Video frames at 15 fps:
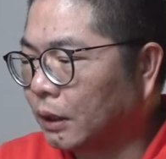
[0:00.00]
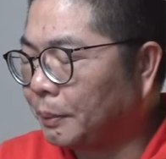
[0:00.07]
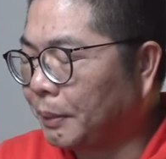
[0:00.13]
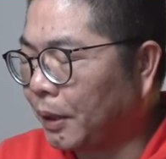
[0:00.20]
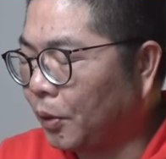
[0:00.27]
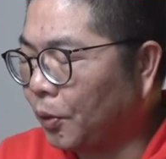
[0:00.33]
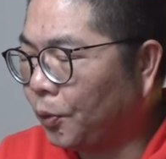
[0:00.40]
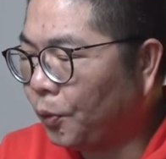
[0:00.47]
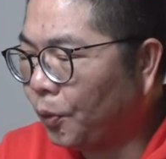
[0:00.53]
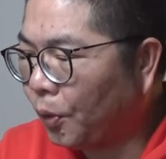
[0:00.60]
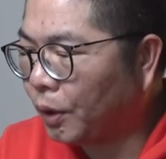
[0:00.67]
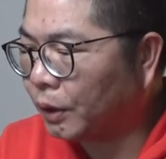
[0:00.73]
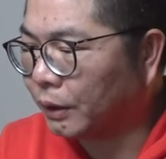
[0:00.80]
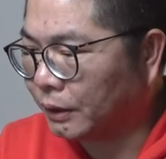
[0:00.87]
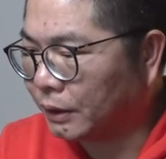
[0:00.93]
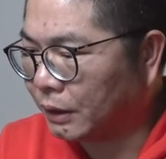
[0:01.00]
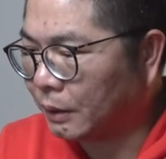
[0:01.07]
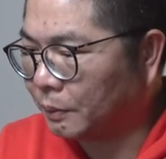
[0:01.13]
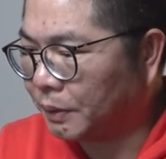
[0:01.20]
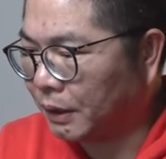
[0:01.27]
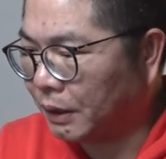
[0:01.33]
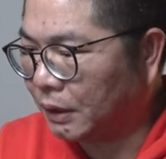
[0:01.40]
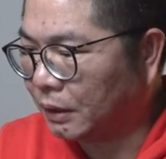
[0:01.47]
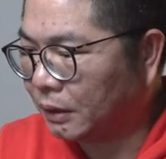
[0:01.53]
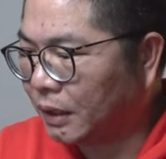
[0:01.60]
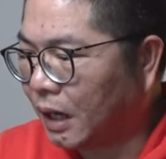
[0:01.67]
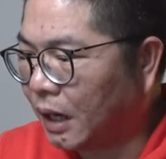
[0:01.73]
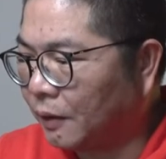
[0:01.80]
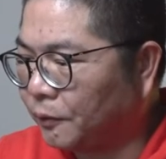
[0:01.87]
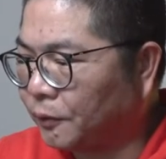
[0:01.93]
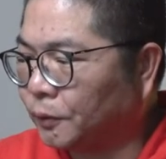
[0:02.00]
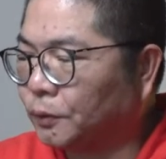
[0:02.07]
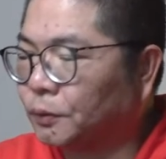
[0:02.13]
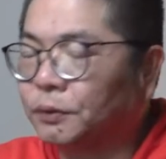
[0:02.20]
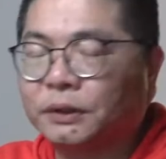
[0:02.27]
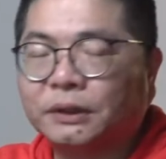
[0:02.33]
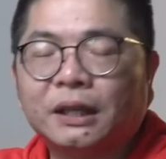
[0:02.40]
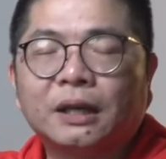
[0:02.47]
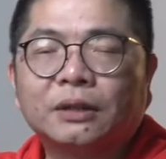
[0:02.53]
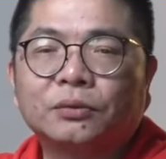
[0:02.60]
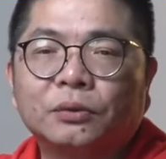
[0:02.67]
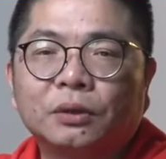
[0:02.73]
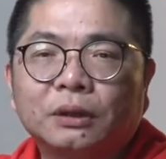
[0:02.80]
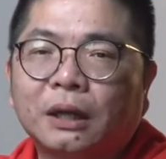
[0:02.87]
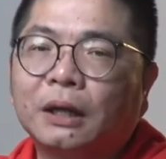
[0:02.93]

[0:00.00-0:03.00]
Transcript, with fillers: 他把货的这个比例大幅度的压缩。